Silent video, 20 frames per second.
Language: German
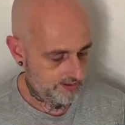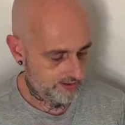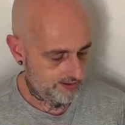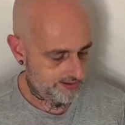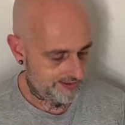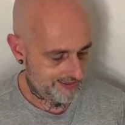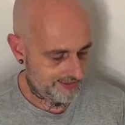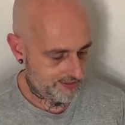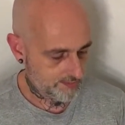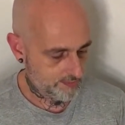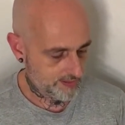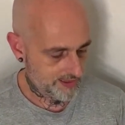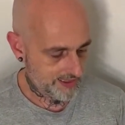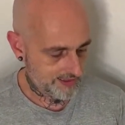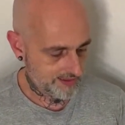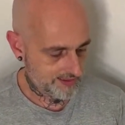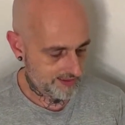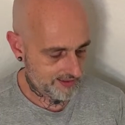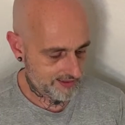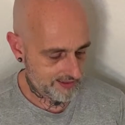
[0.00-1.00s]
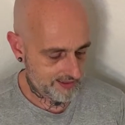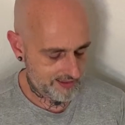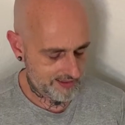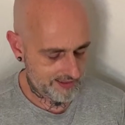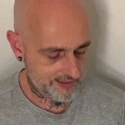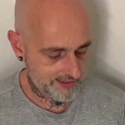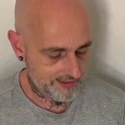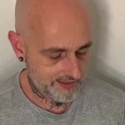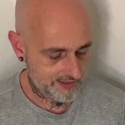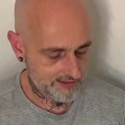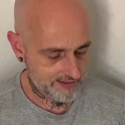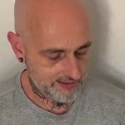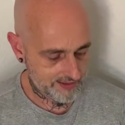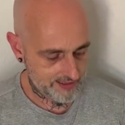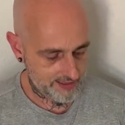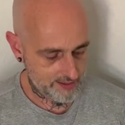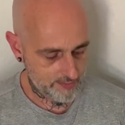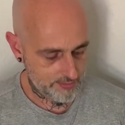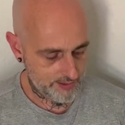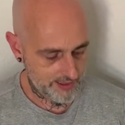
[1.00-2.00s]
Sägeblatt, nicht die Klinge,
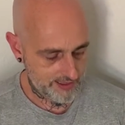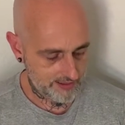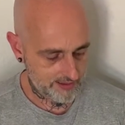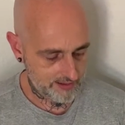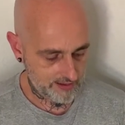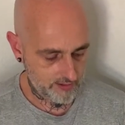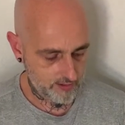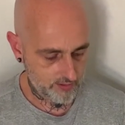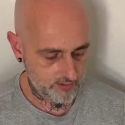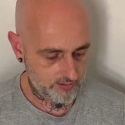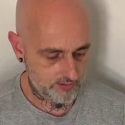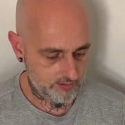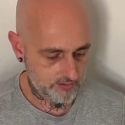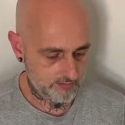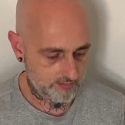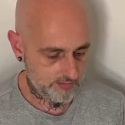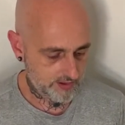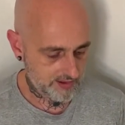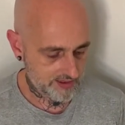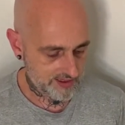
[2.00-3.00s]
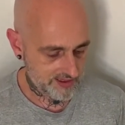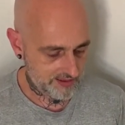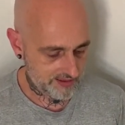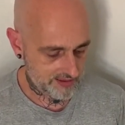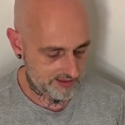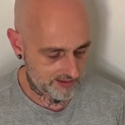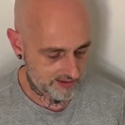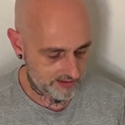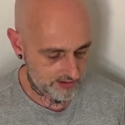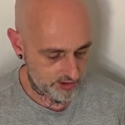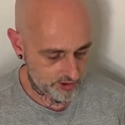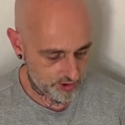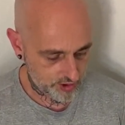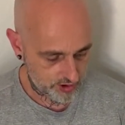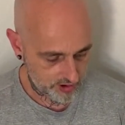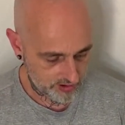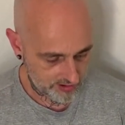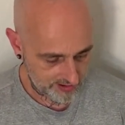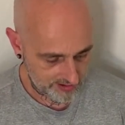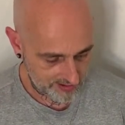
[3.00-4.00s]
Sägeblatt. Und man sieht die
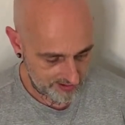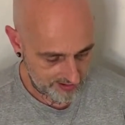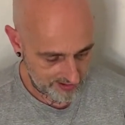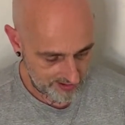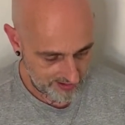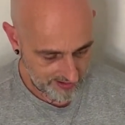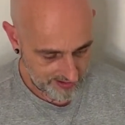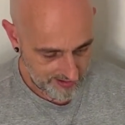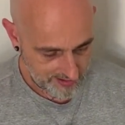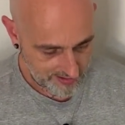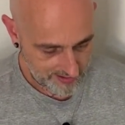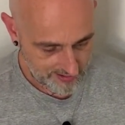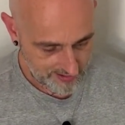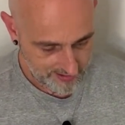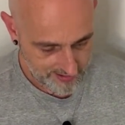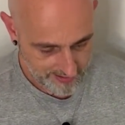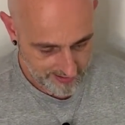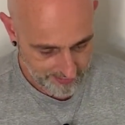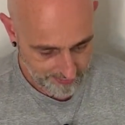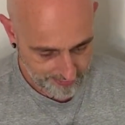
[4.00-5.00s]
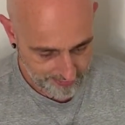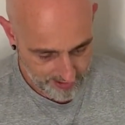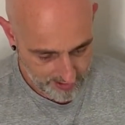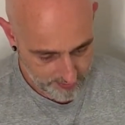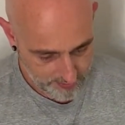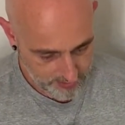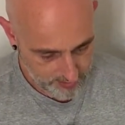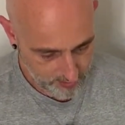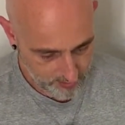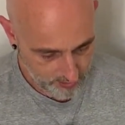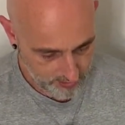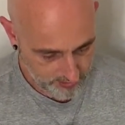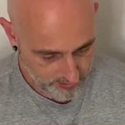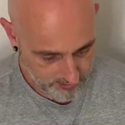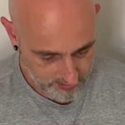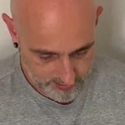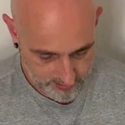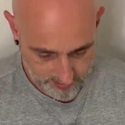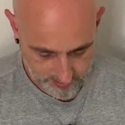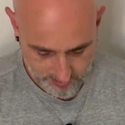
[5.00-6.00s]
ist sehr viel
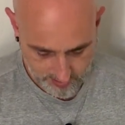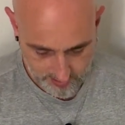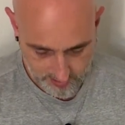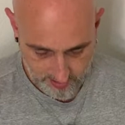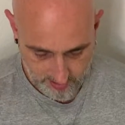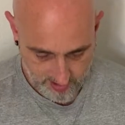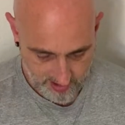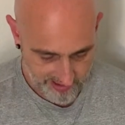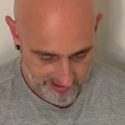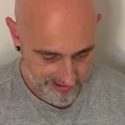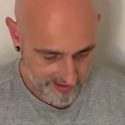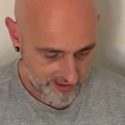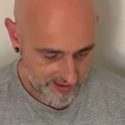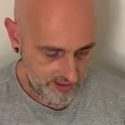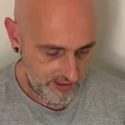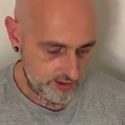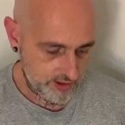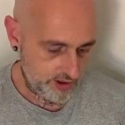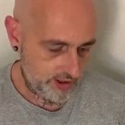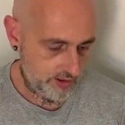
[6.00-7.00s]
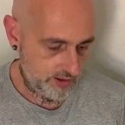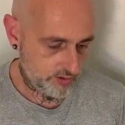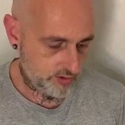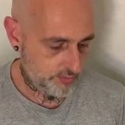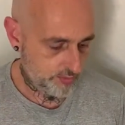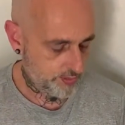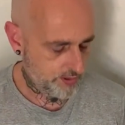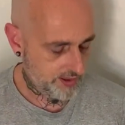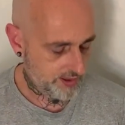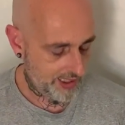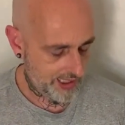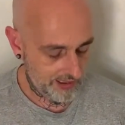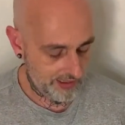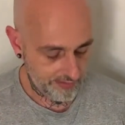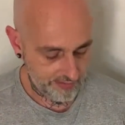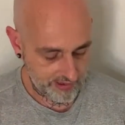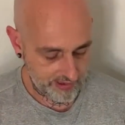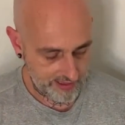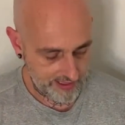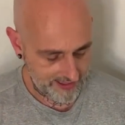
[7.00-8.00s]
benutzt. Ist auch ein super Teil
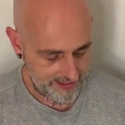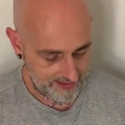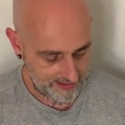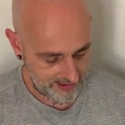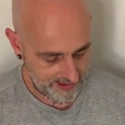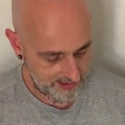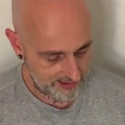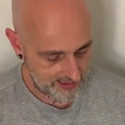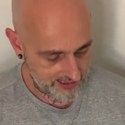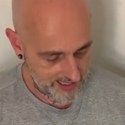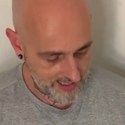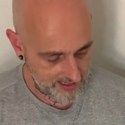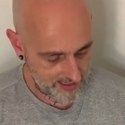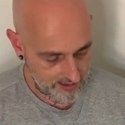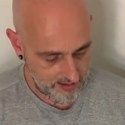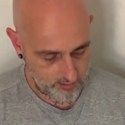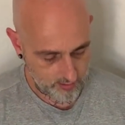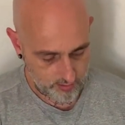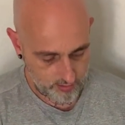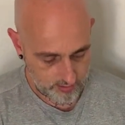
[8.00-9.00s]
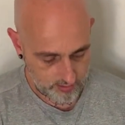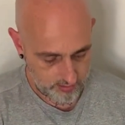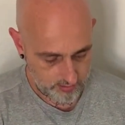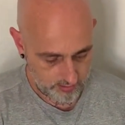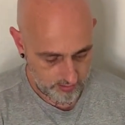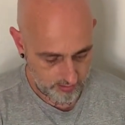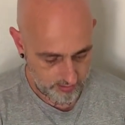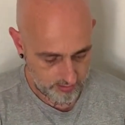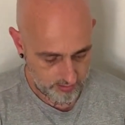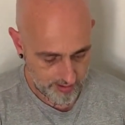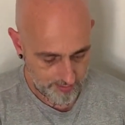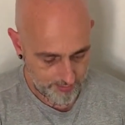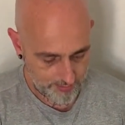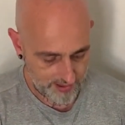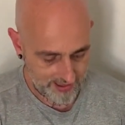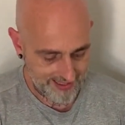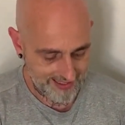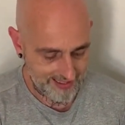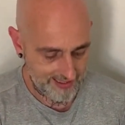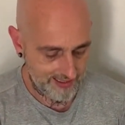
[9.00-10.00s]
für kleinere Sachen und habe
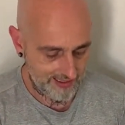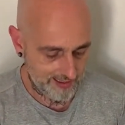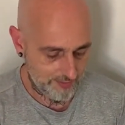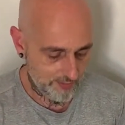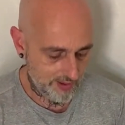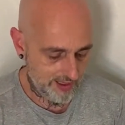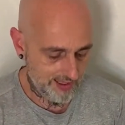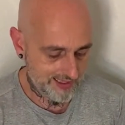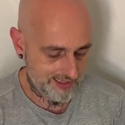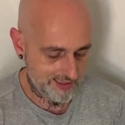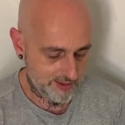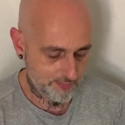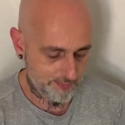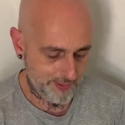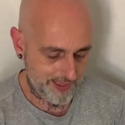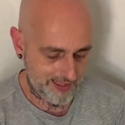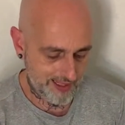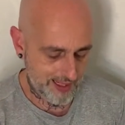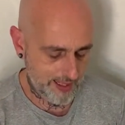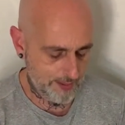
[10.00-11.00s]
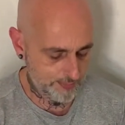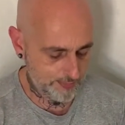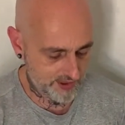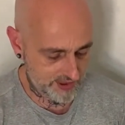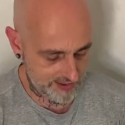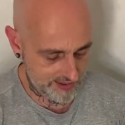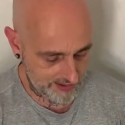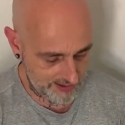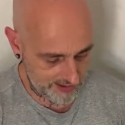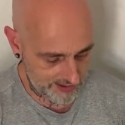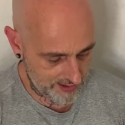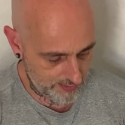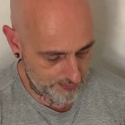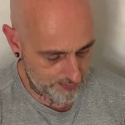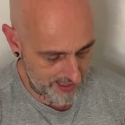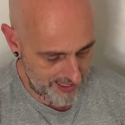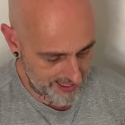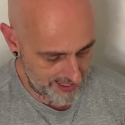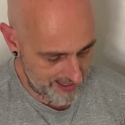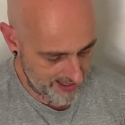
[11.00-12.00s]
ich eigentlich immer als Backup-Säge
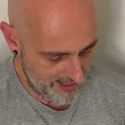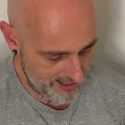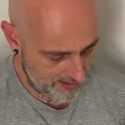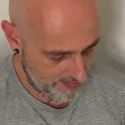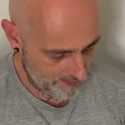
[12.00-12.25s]
dabei.